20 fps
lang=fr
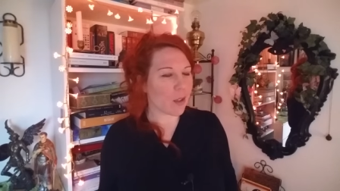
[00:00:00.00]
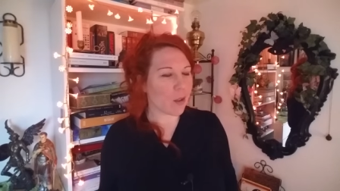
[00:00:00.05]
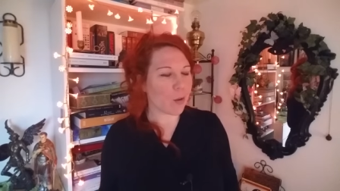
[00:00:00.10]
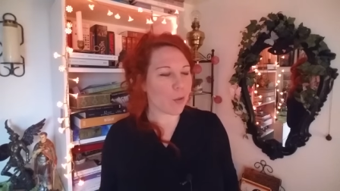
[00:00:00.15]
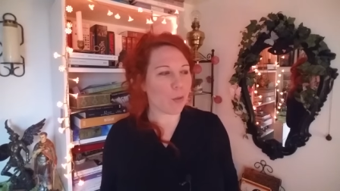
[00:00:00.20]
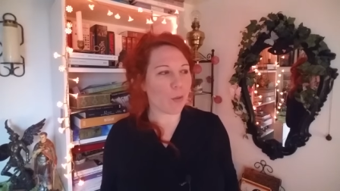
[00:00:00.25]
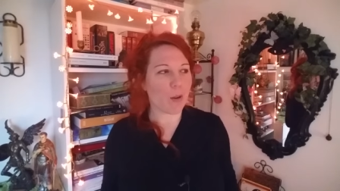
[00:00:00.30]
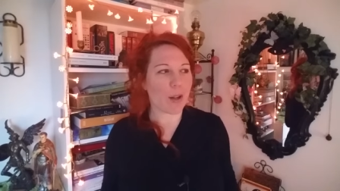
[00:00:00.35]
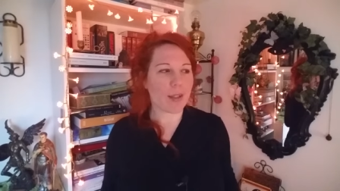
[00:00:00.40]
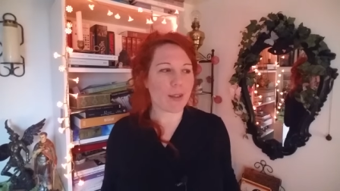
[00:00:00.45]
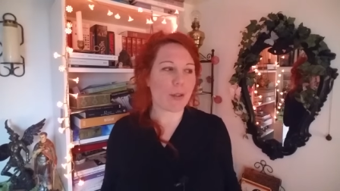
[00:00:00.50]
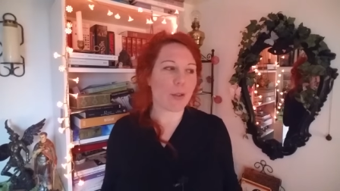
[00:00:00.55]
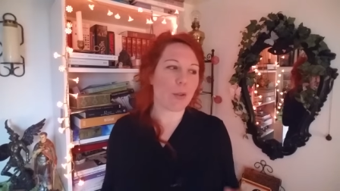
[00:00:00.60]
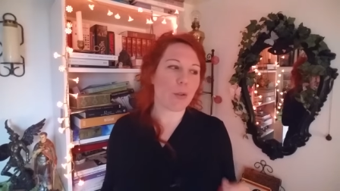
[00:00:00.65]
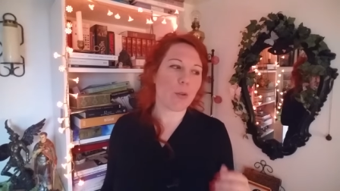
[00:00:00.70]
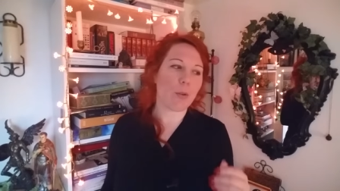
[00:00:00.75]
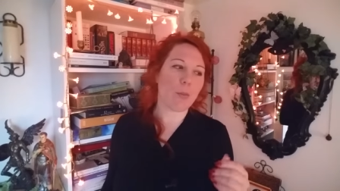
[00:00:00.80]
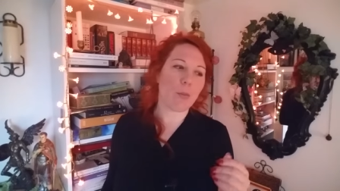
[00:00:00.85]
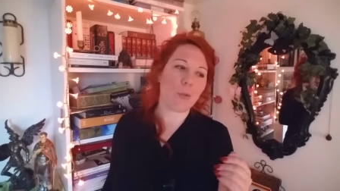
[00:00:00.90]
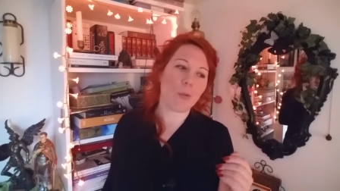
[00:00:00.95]
ou est-ce
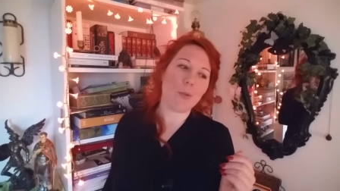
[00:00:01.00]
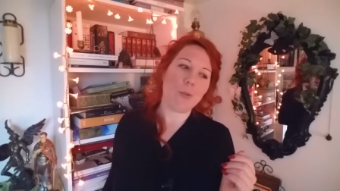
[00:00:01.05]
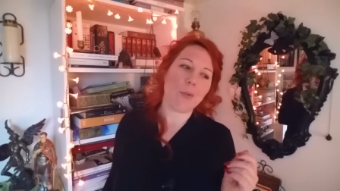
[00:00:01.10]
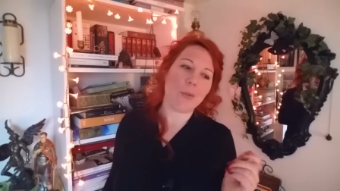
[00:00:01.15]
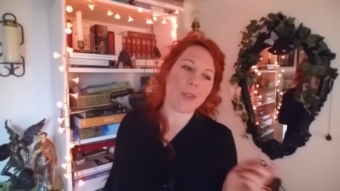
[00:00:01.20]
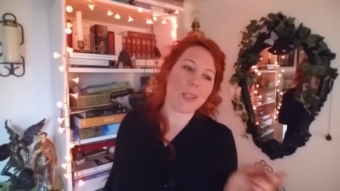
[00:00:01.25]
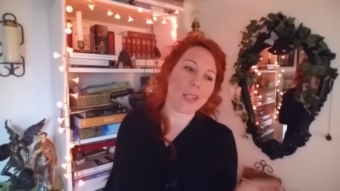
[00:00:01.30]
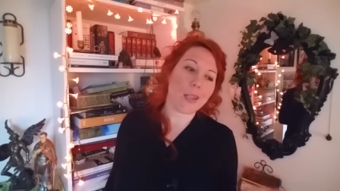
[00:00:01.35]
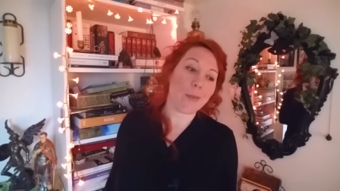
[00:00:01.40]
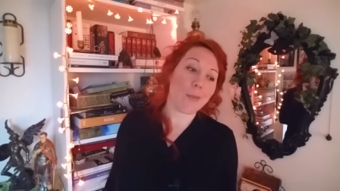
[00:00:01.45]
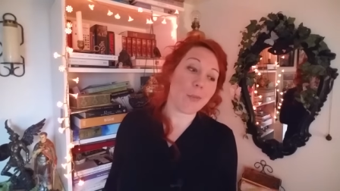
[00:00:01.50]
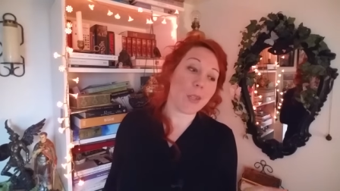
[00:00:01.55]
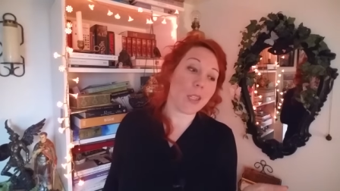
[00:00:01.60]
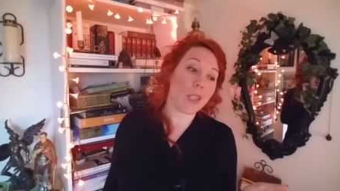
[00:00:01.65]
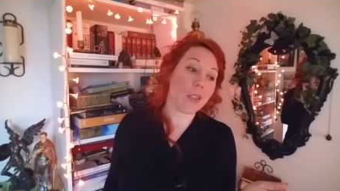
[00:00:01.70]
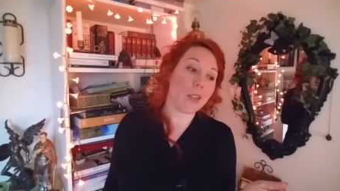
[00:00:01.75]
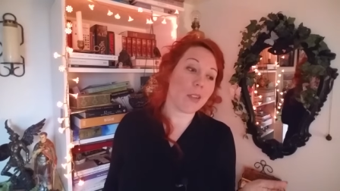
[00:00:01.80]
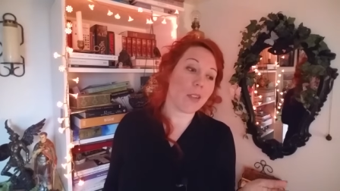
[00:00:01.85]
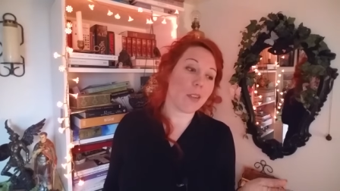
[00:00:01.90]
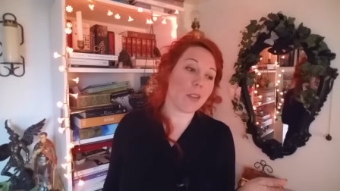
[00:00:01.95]
que mon
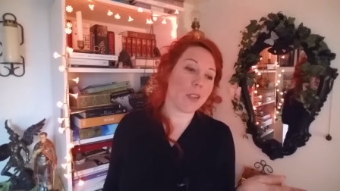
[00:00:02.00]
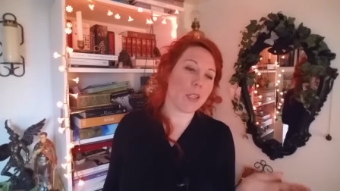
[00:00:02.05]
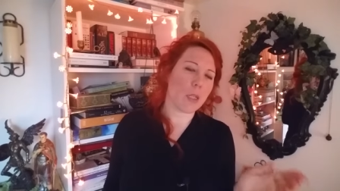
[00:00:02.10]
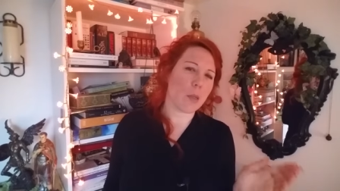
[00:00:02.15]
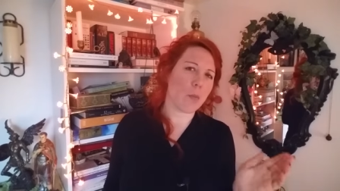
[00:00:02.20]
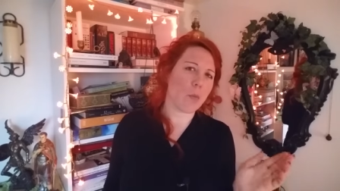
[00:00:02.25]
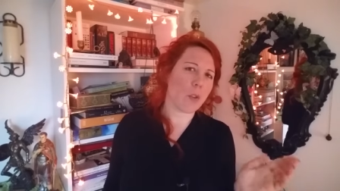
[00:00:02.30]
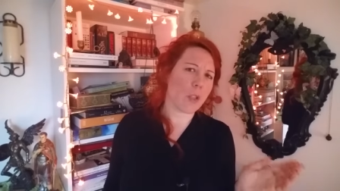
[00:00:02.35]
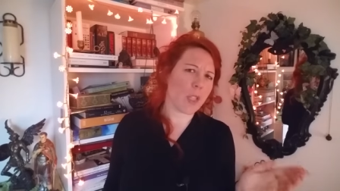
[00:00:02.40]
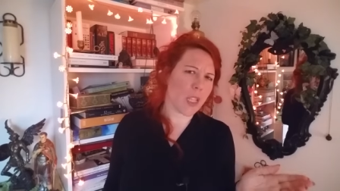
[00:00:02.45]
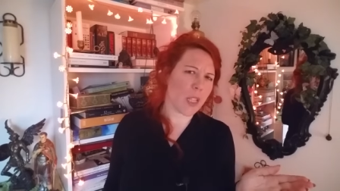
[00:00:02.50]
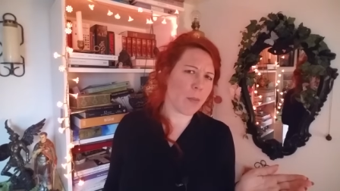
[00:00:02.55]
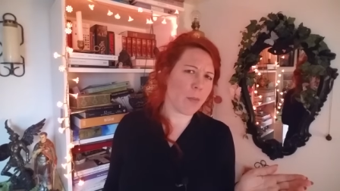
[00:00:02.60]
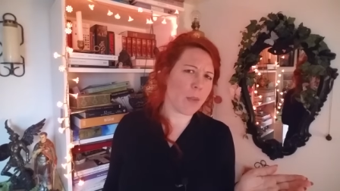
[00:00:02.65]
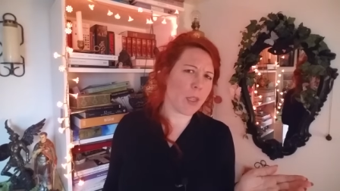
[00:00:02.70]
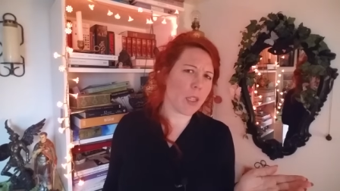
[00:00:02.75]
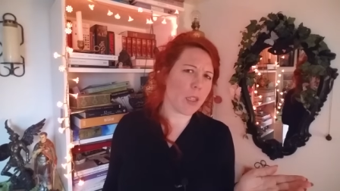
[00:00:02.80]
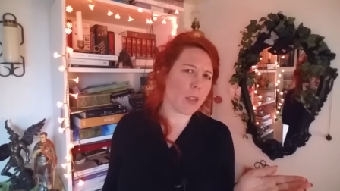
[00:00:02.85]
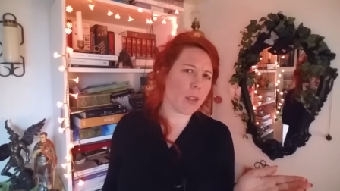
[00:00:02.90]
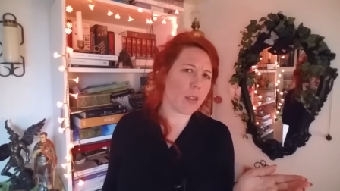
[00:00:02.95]
ennemi est mon
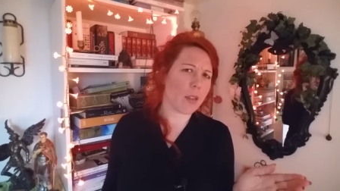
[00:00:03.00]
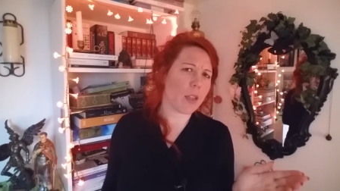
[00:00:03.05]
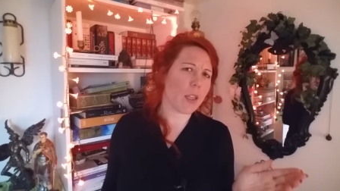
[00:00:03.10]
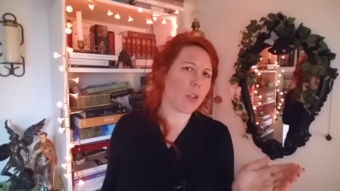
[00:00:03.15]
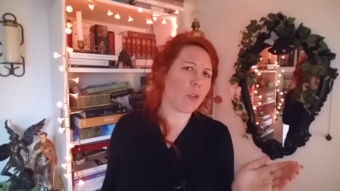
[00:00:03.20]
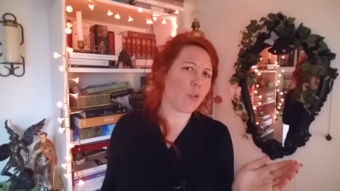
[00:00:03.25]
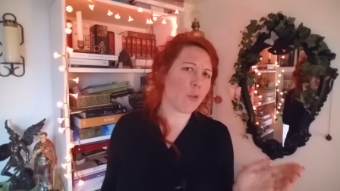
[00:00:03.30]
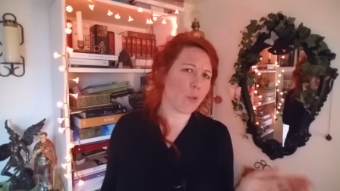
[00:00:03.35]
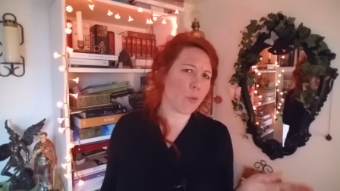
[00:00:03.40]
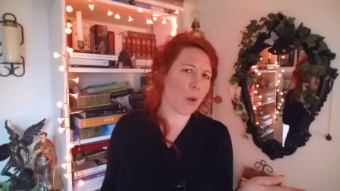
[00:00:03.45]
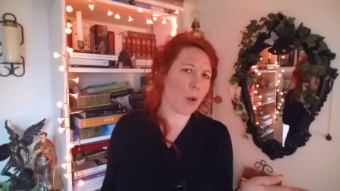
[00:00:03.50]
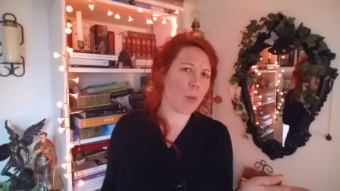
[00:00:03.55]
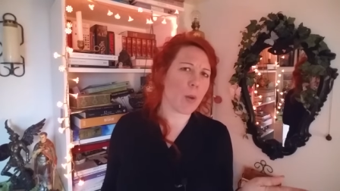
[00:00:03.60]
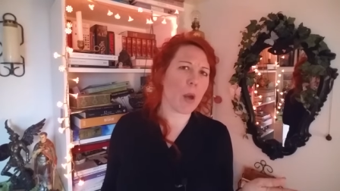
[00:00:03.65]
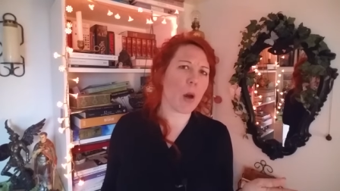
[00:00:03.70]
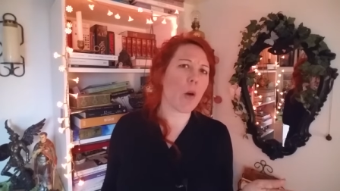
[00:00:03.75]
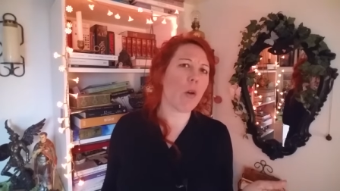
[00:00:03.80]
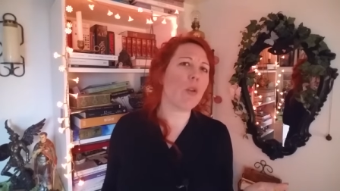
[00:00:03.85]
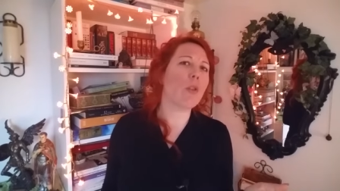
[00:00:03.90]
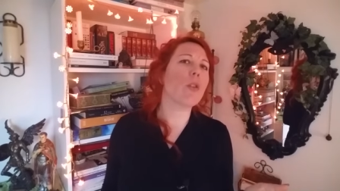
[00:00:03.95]
ennemi et je dois lui
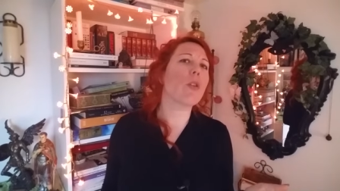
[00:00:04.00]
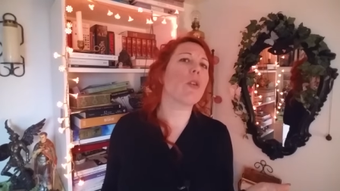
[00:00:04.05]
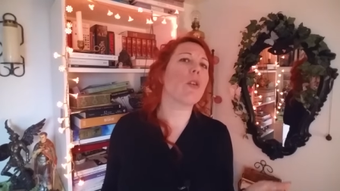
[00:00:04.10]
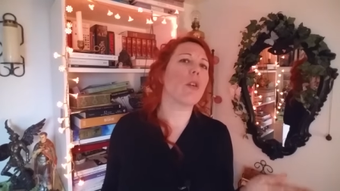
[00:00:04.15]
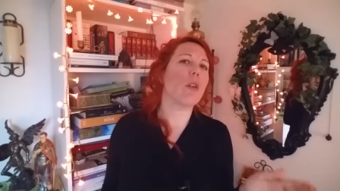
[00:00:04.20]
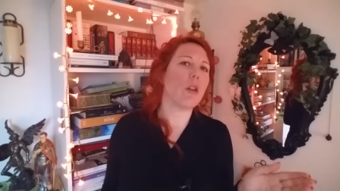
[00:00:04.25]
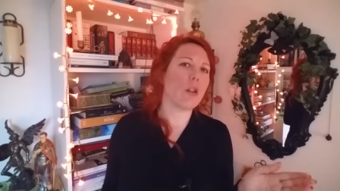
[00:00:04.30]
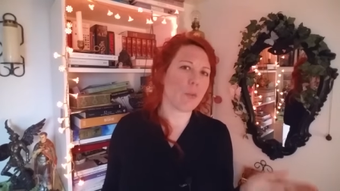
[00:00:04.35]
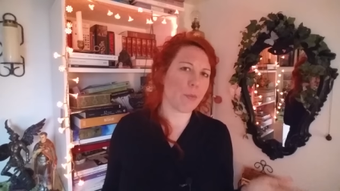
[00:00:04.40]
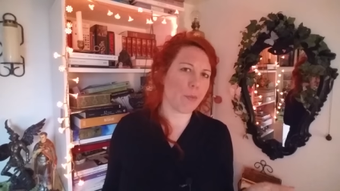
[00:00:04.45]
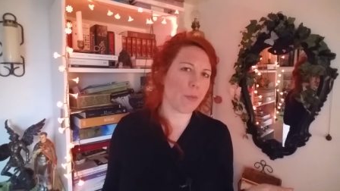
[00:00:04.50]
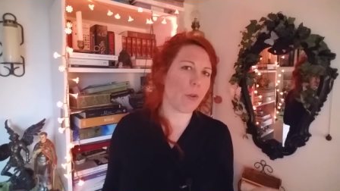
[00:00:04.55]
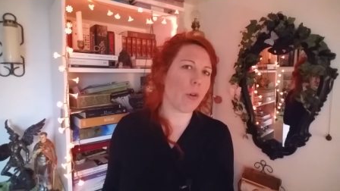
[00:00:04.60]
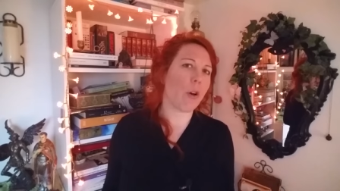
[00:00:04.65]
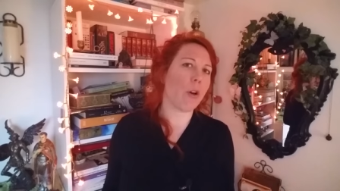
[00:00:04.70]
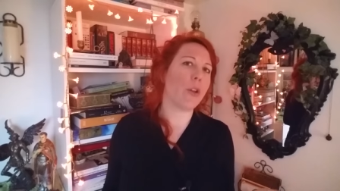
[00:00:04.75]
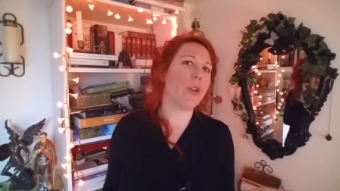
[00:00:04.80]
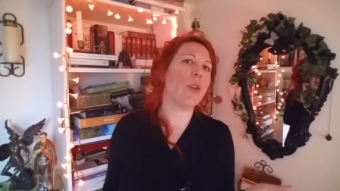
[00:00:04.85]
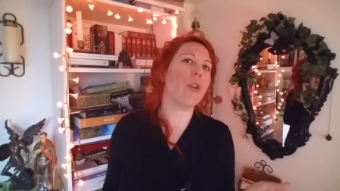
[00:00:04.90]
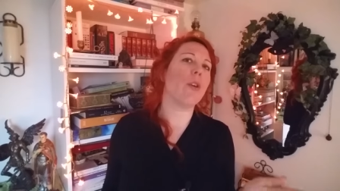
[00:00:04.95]
rendre œil pour
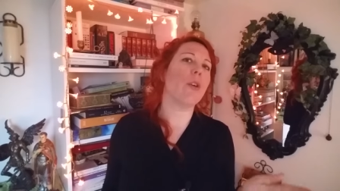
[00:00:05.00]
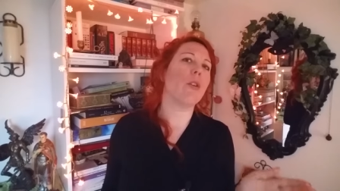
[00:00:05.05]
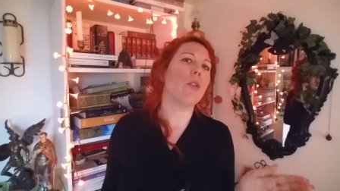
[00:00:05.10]
œil,